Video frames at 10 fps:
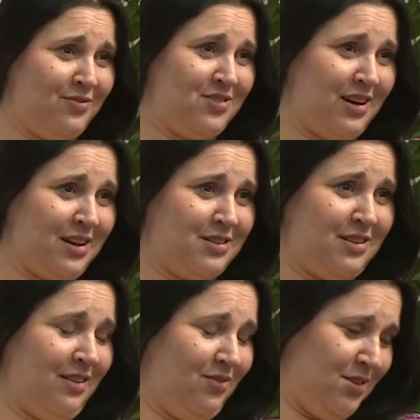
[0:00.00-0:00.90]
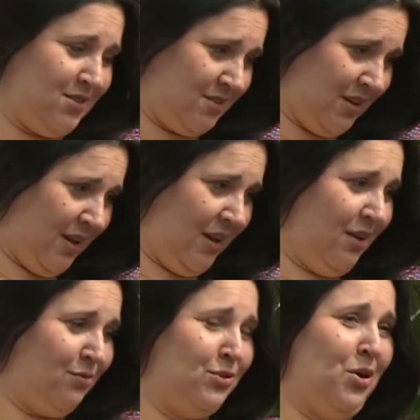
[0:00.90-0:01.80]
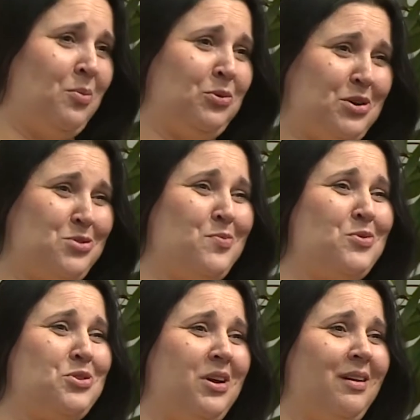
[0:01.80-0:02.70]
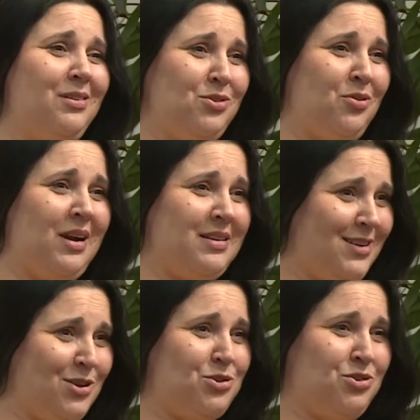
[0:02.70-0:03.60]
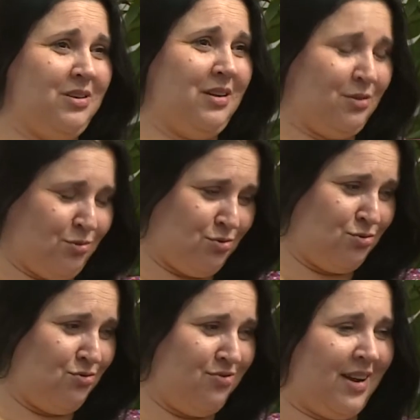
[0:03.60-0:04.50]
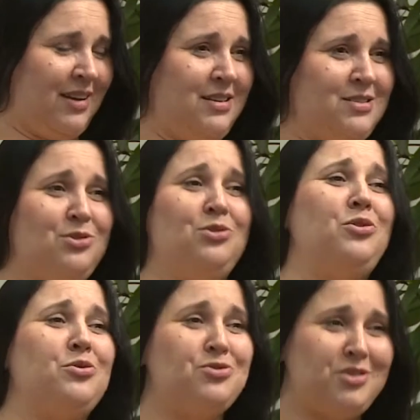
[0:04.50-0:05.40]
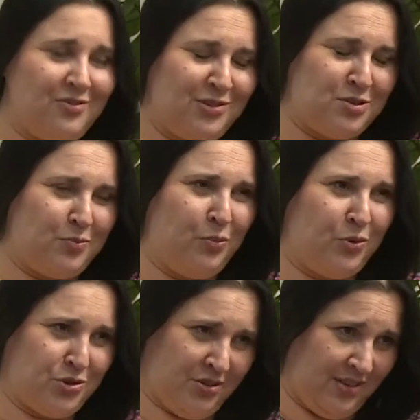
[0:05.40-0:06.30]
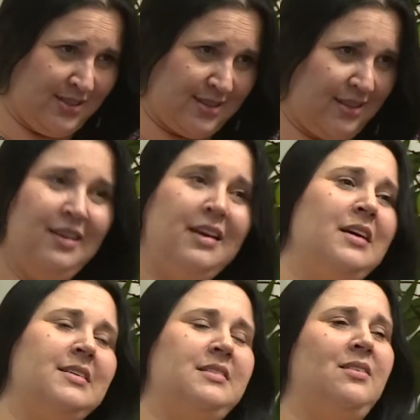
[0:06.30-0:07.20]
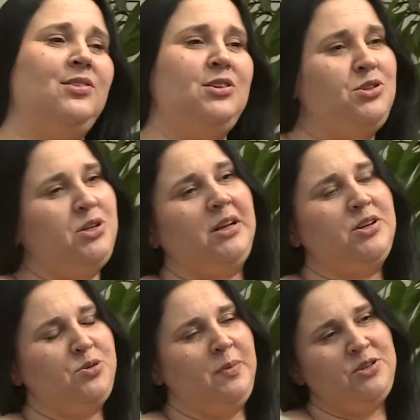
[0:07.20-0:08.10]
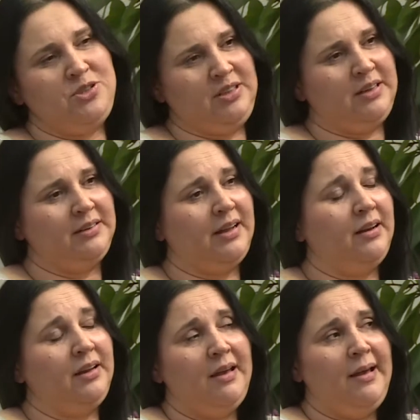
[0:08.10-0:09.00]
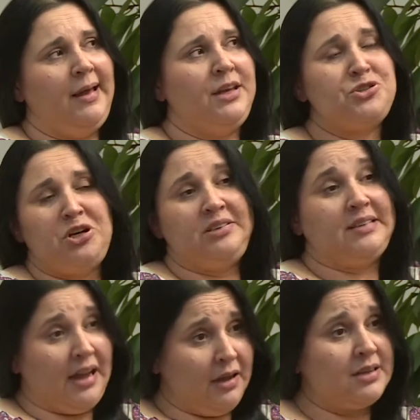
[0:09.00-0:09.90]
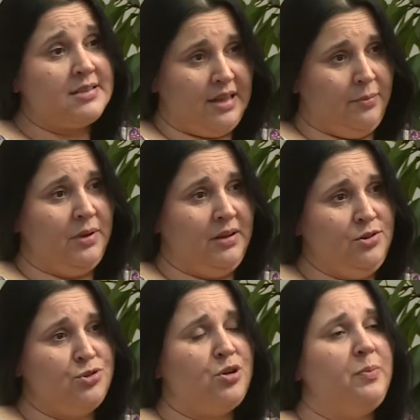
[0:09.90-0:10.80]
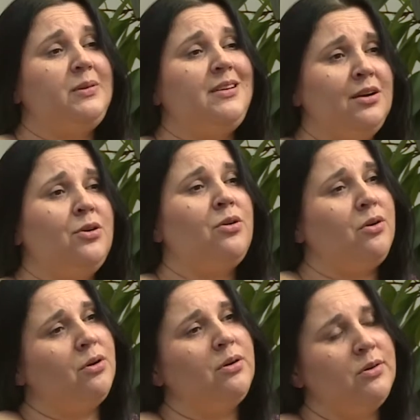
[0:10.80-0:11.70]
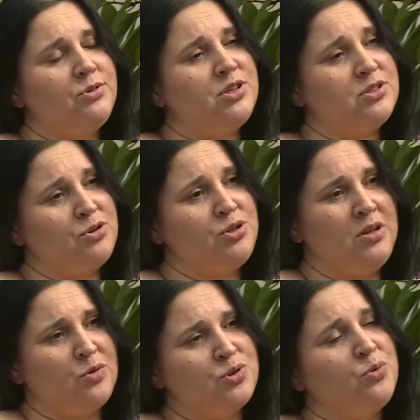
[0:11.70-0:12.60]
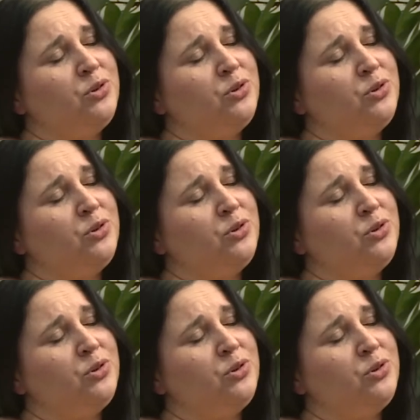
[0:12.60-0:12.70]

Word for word: wzrasta, więc w domu też może się okazać, że tak, drożdżówka jest droższa, więc poproszę więcej za wyniesienie śmieci i tak dalej. Jeżeli tak chcemy, żeby tego e, dziecko się nauczyło,